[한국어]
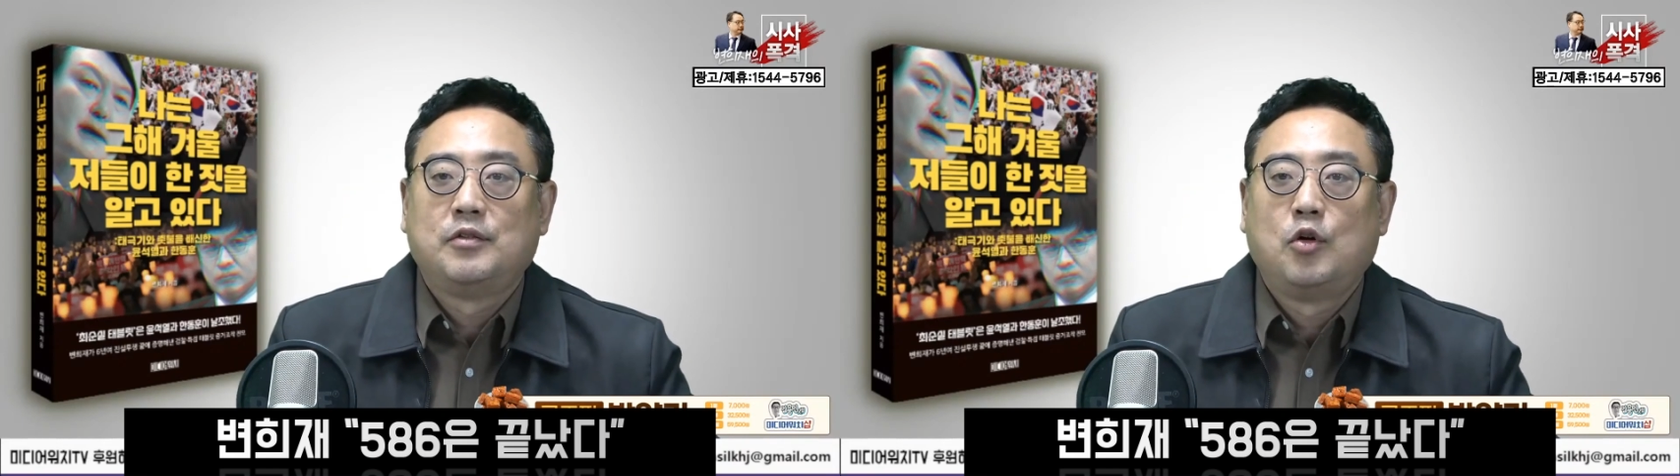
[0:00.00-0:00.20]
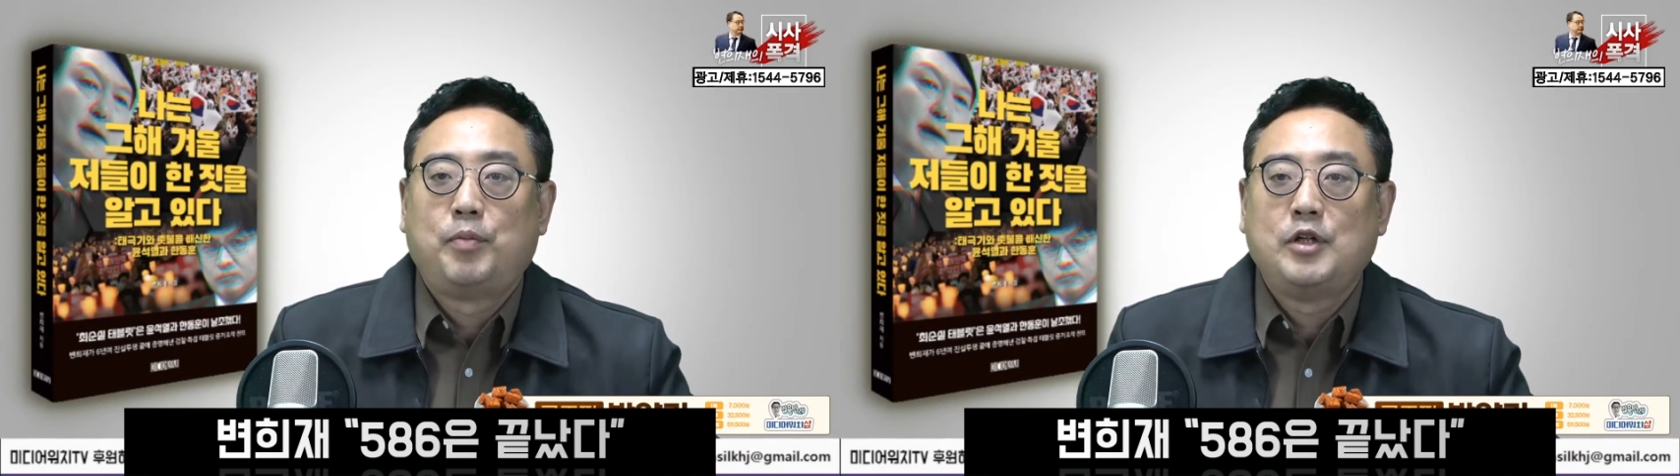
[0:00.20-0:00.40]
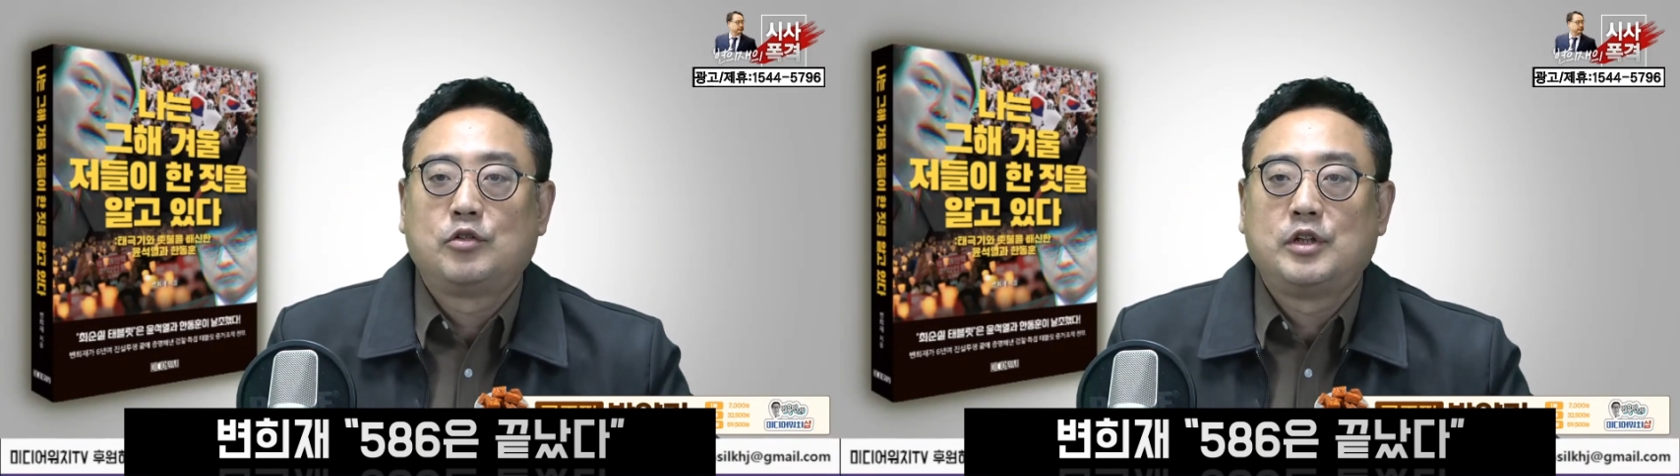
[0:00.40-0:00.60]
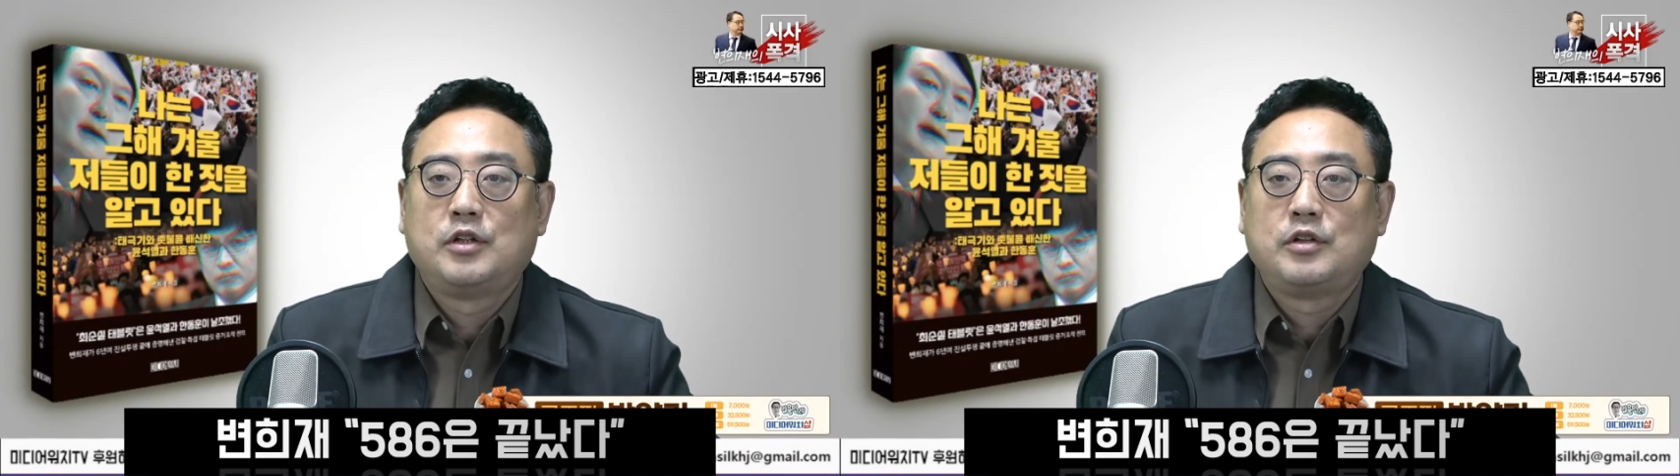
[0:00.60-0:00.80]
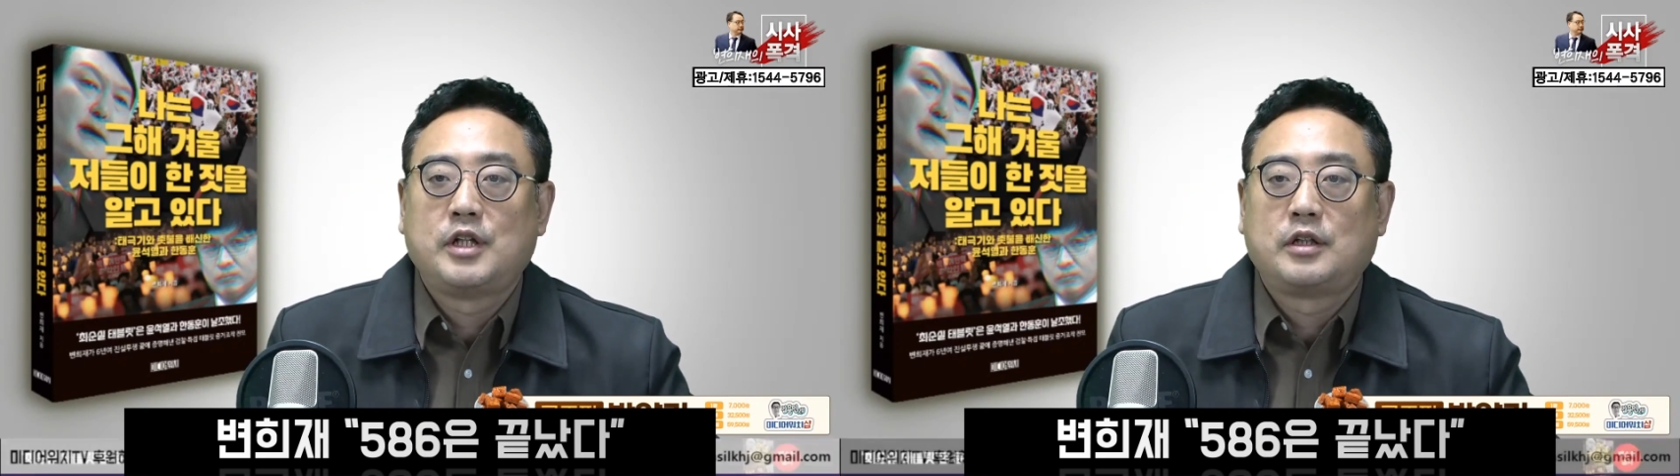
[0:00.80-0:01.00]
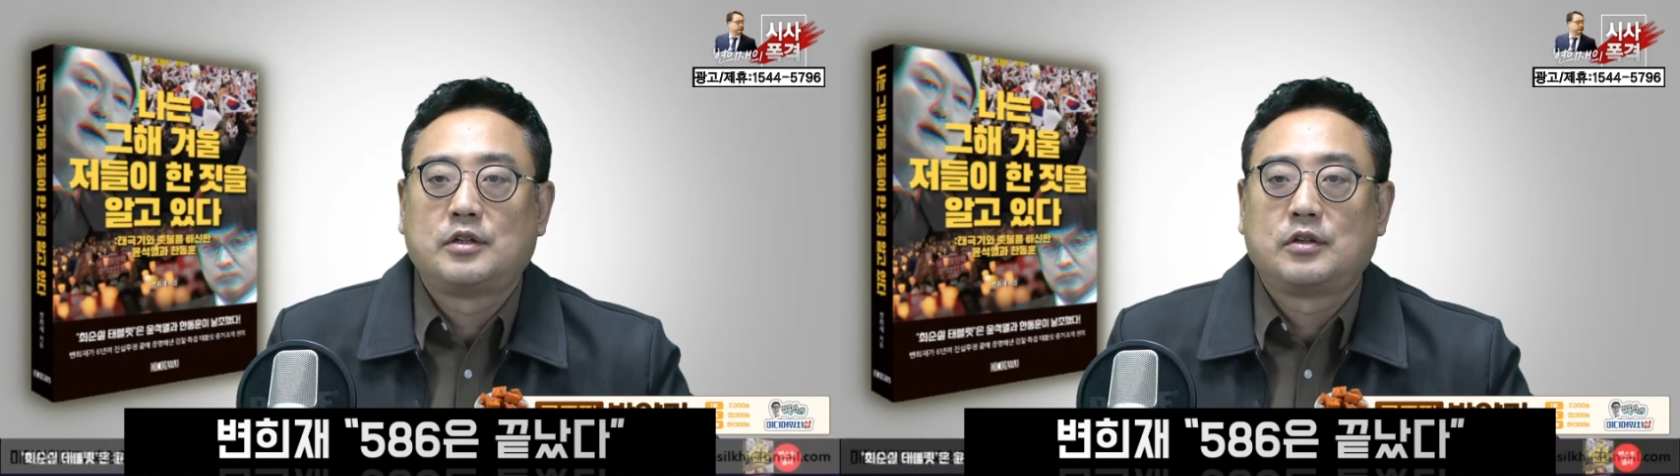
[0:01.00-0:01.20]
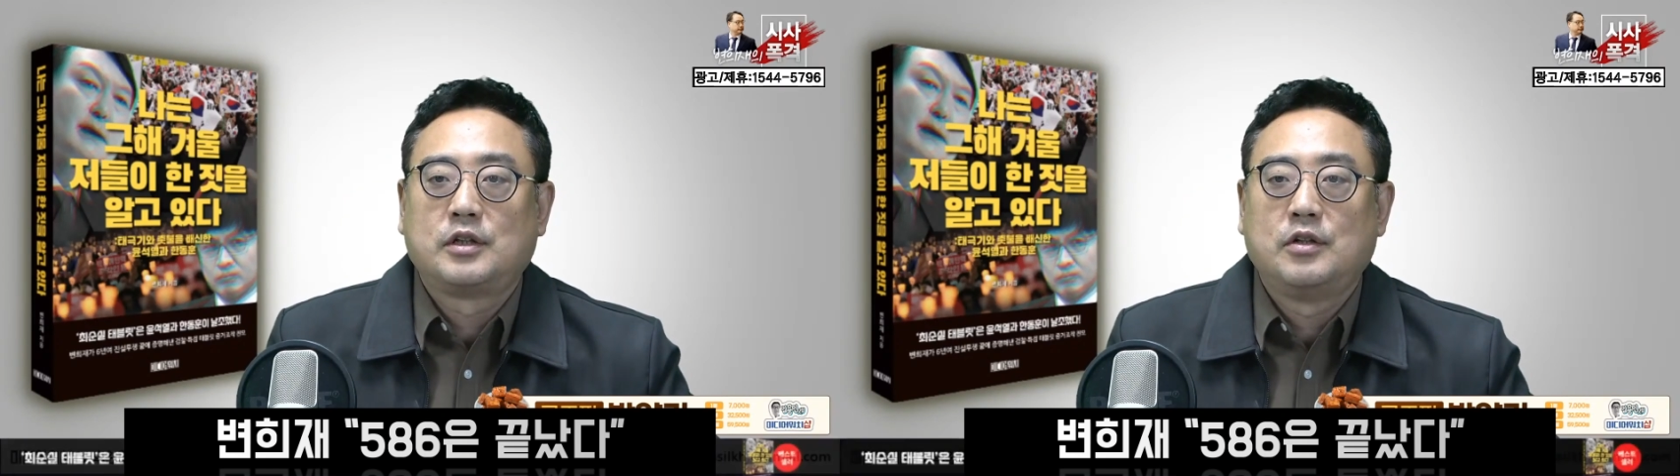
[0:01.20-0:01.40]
586들이 선택적